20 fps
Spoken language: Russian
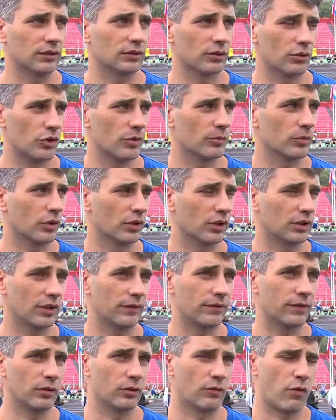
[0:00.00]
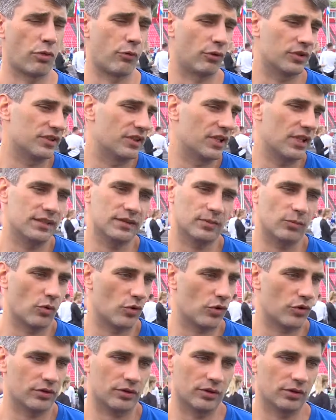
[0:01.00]
очень много, да, фолов. То здесь
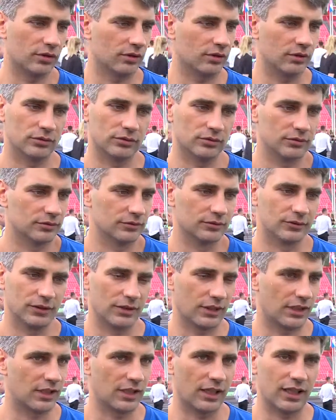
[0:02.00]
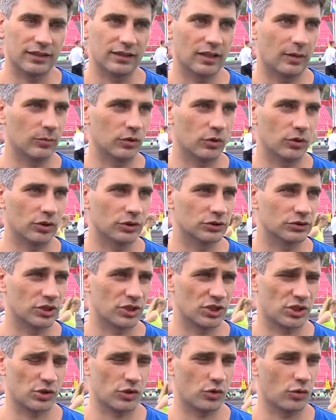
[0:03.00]
можно играть намного
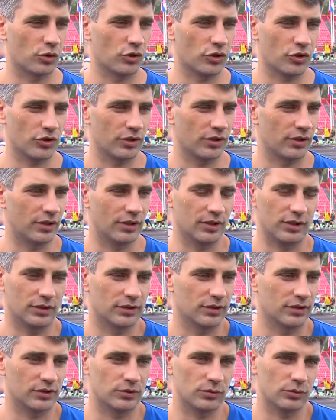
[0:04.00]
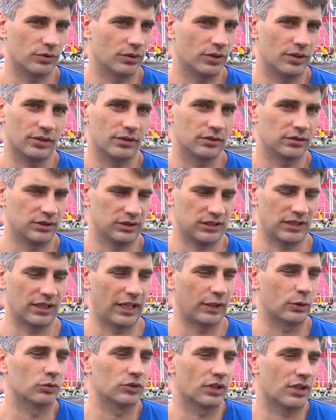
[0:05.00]
жестче, и судьи
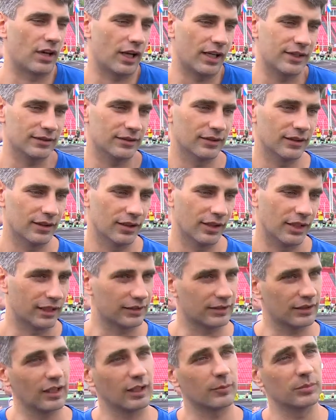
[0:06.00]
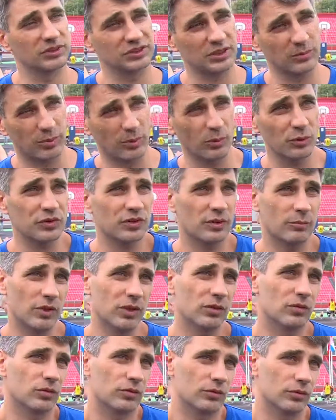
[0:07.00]
дают играть. Это как бы и плюс, и
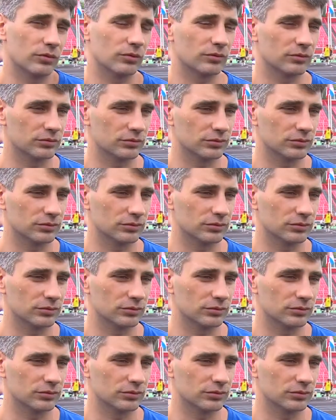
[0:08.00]
минус, ну,